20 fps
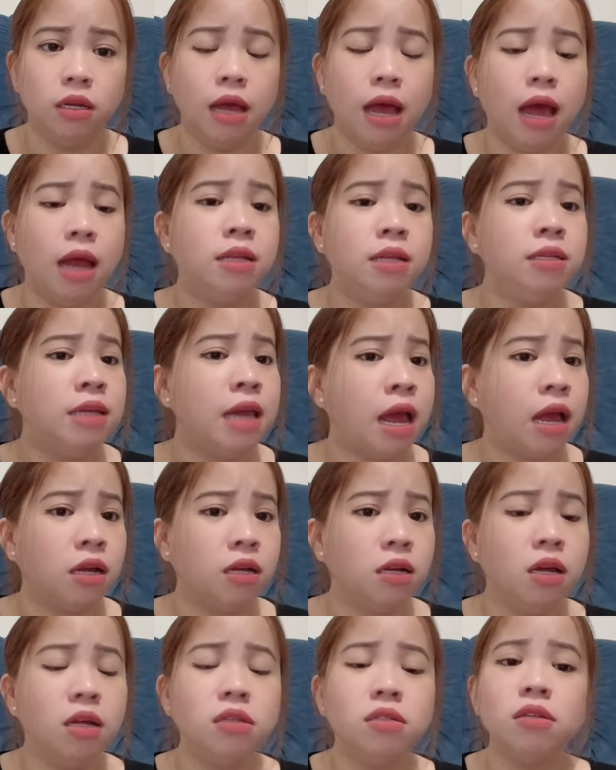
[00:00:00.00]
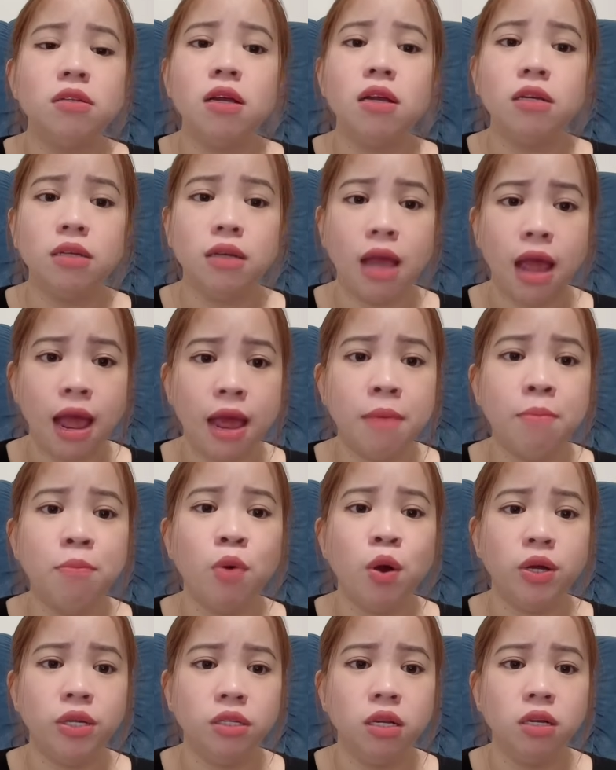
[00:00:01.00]
ảnh chặn hết tất cả
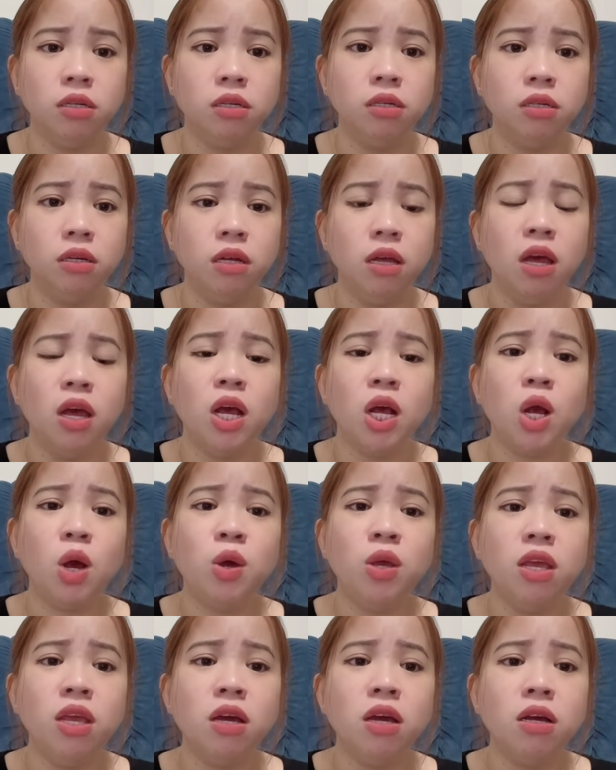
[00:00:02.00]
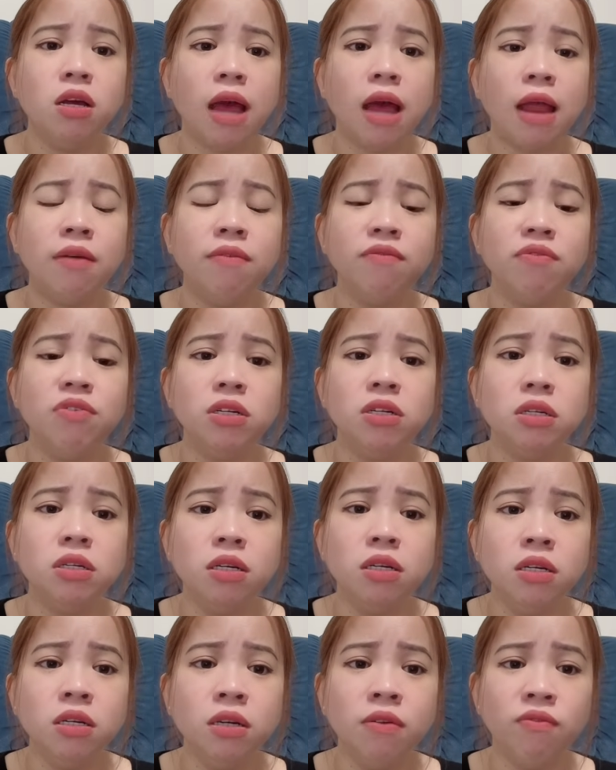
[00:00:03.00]
mọi thứ coi như ảnh vừa
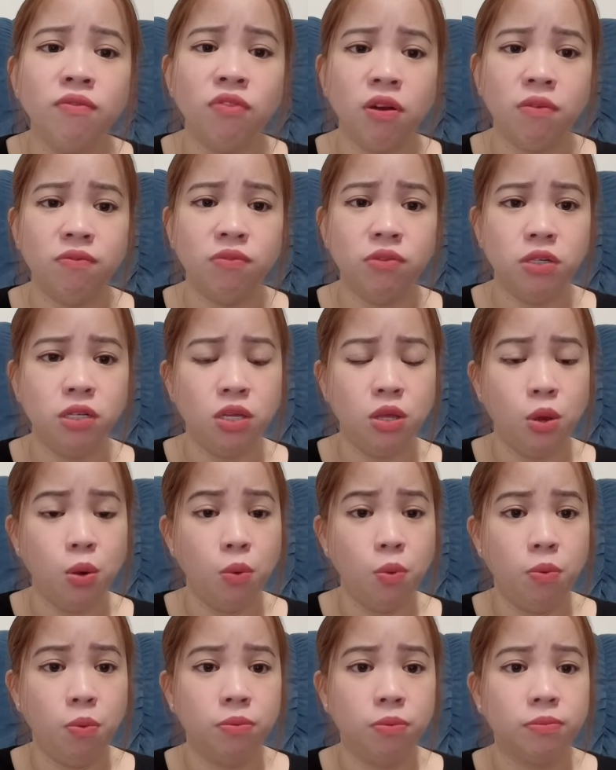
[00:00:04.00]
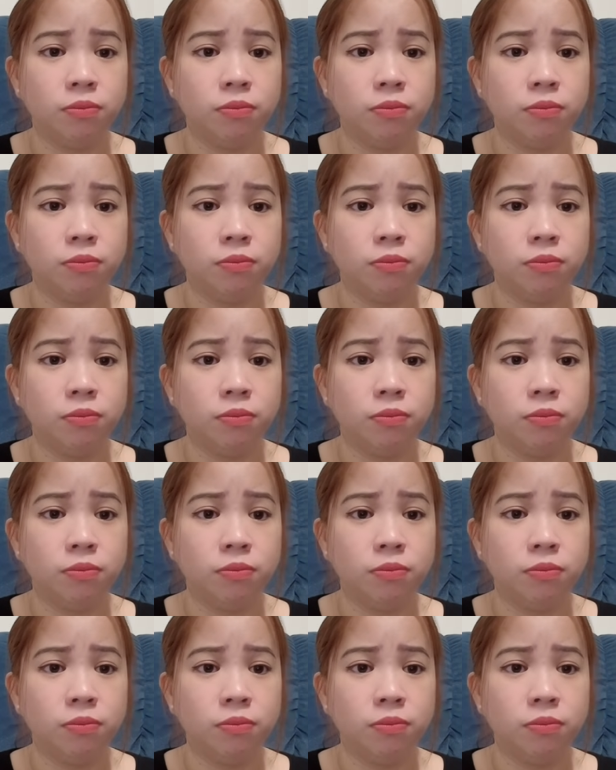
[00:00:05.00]
cương và vừa nhu